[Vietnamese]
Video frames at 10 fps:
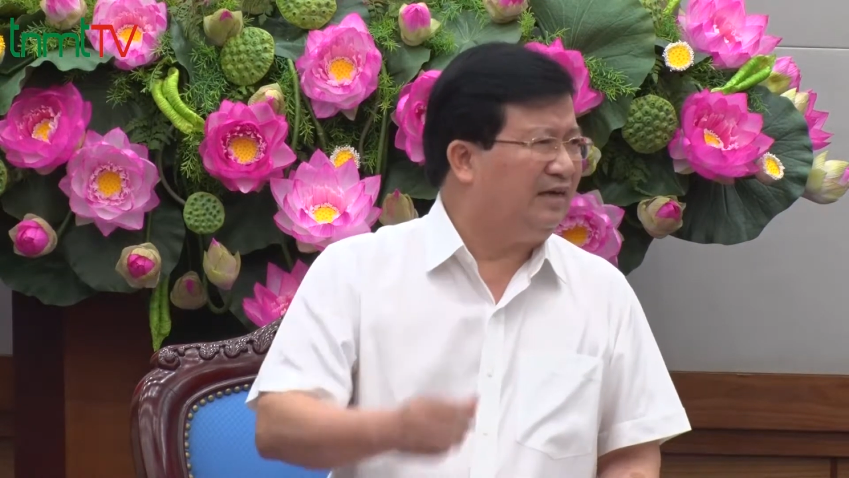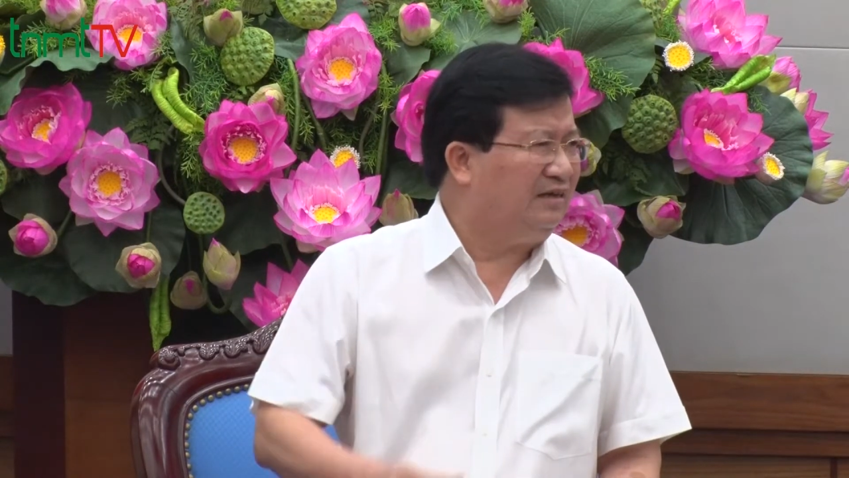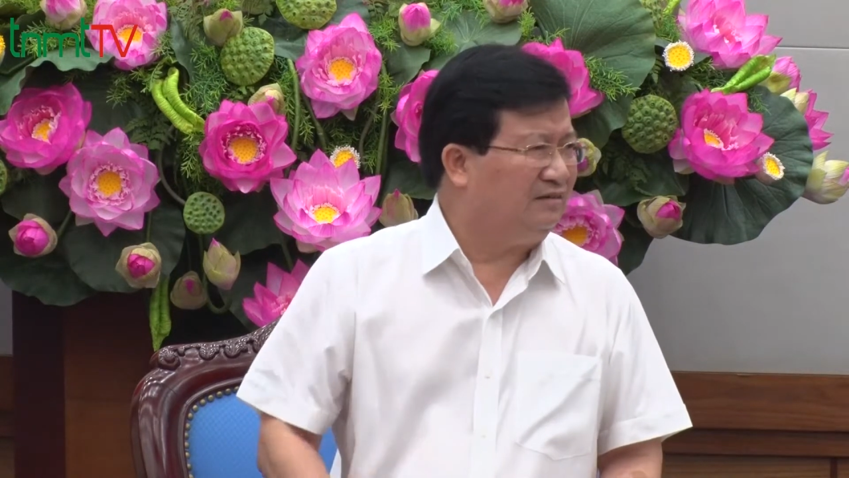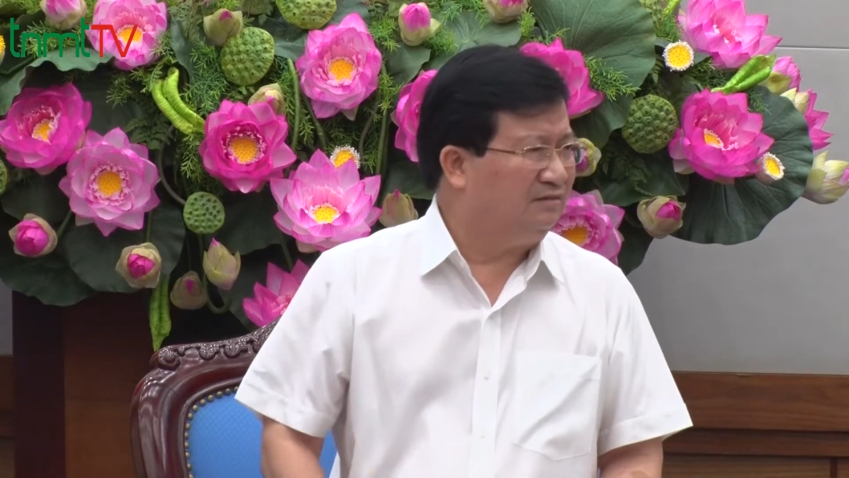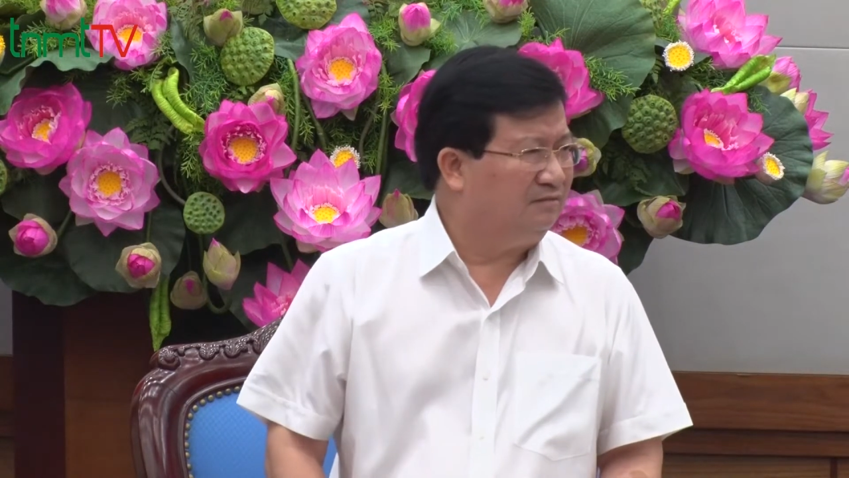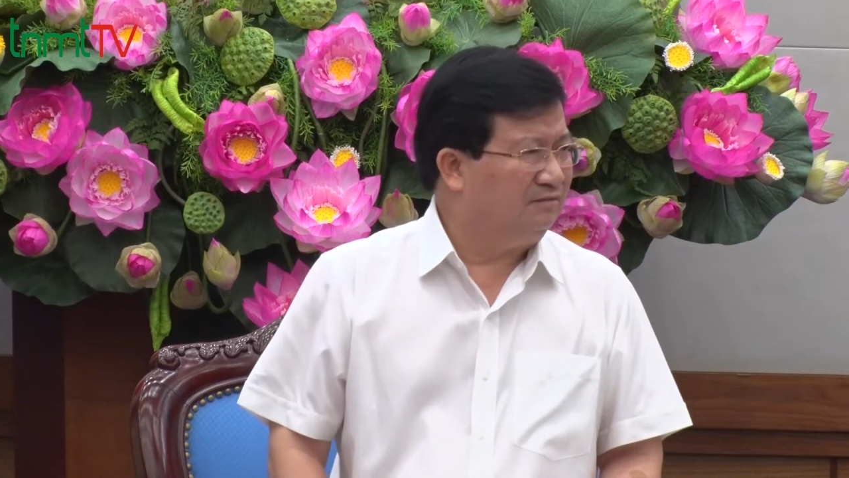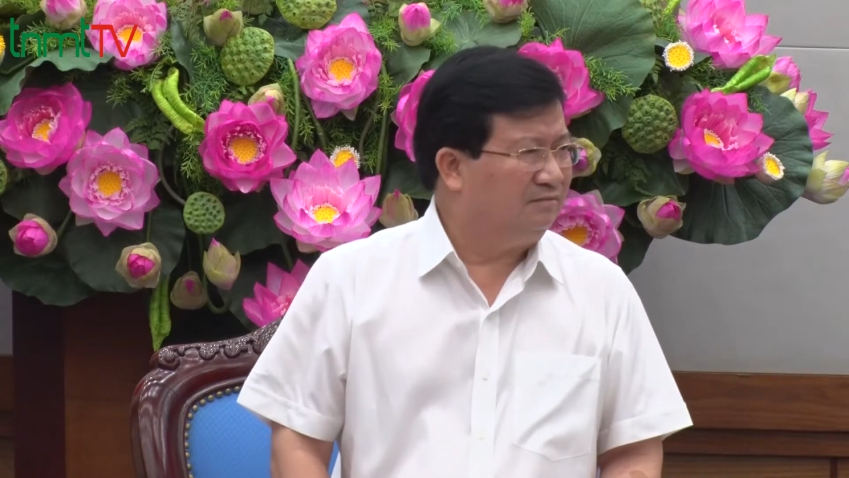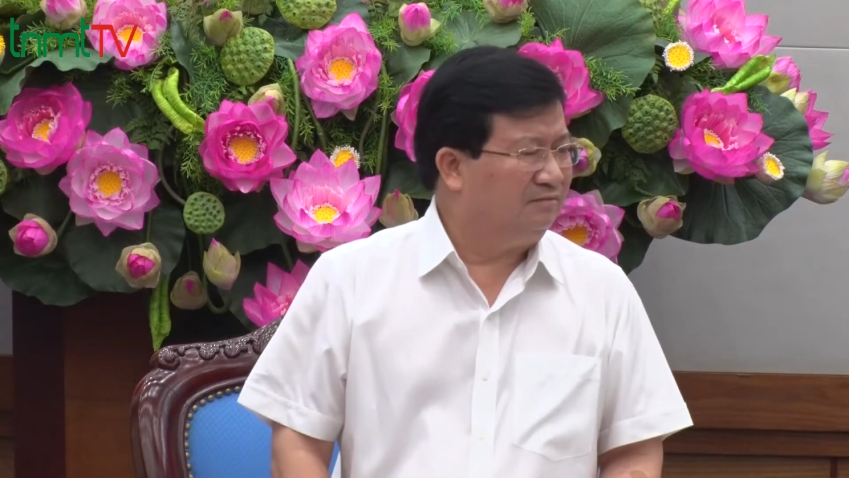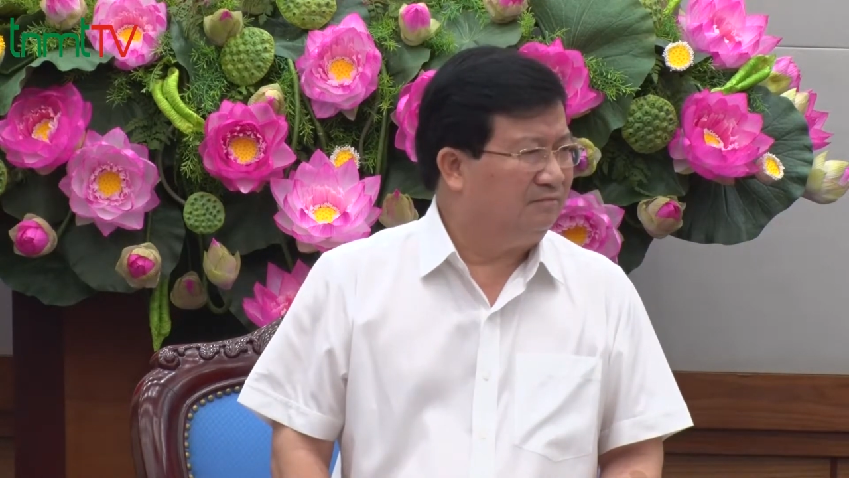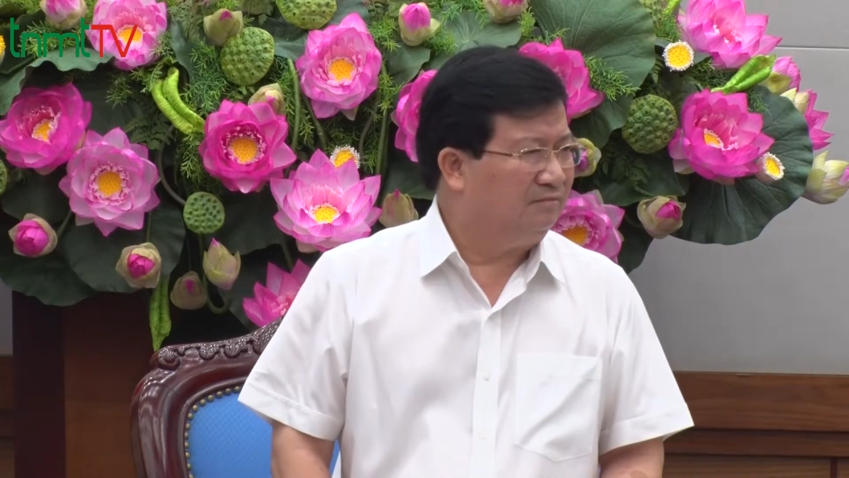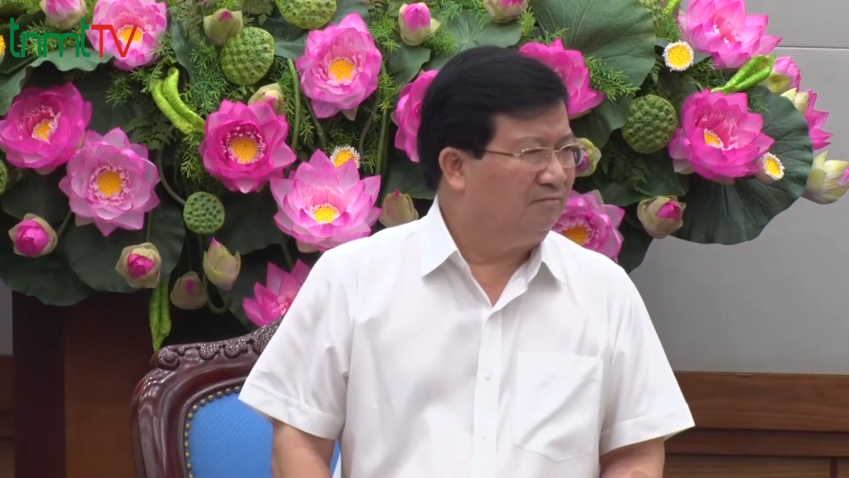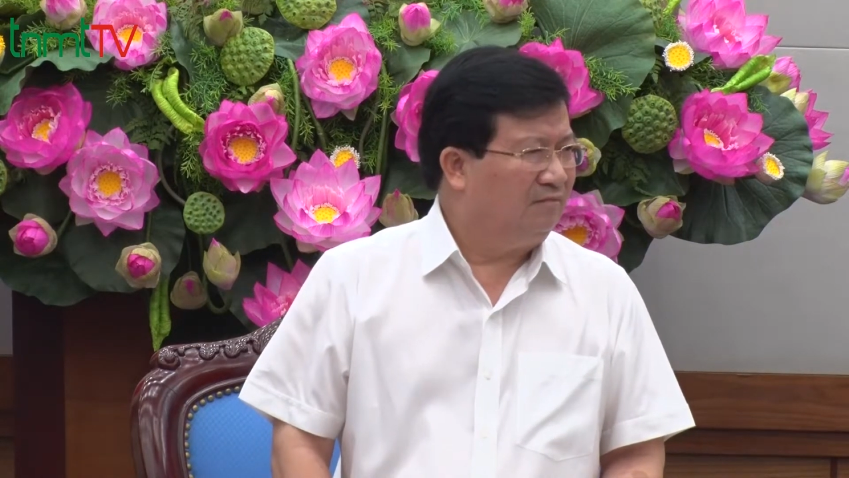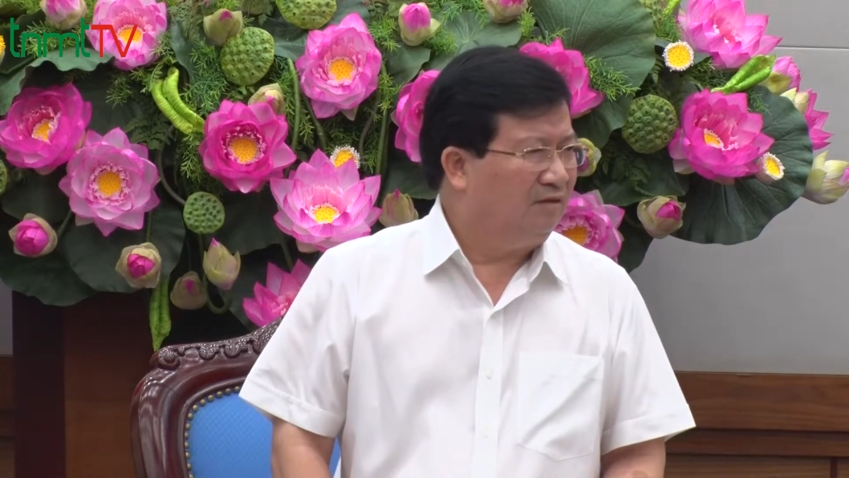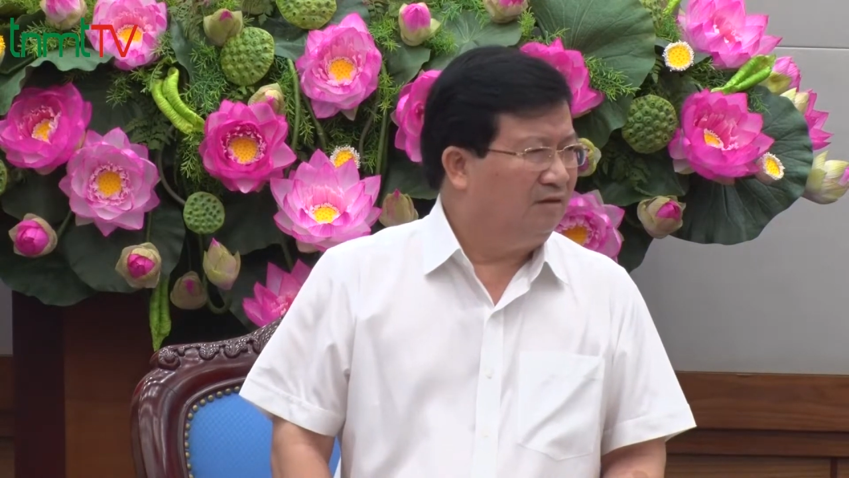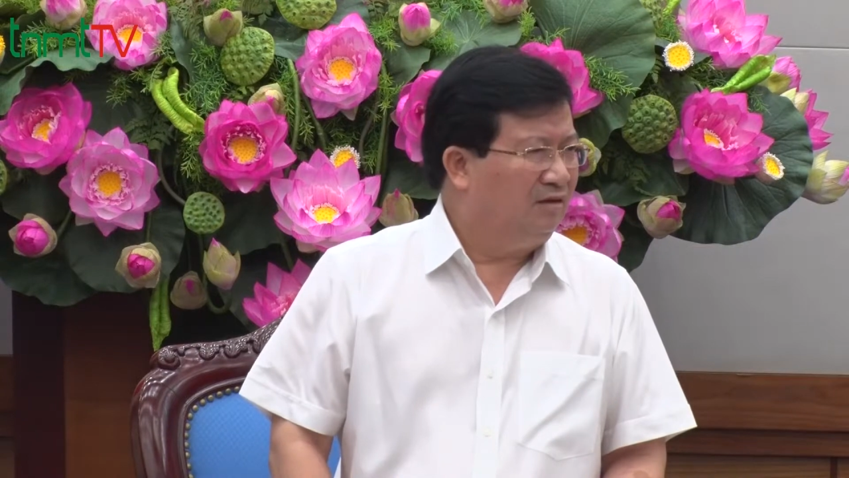nhanh
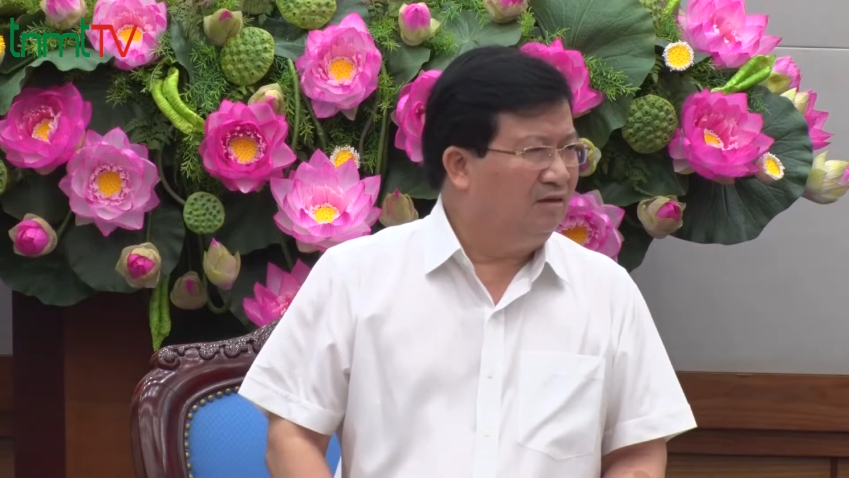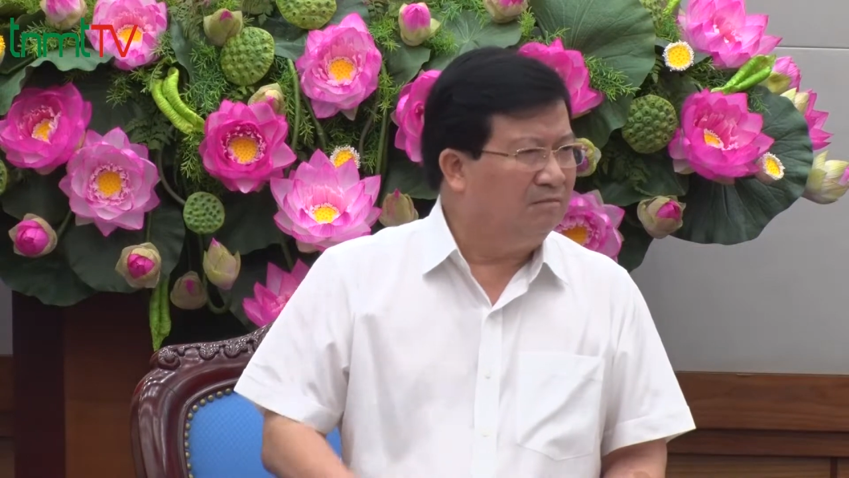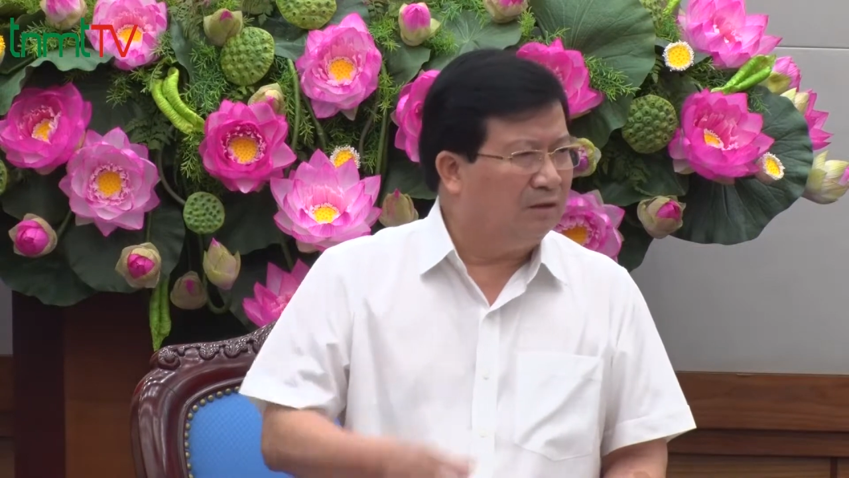nhưng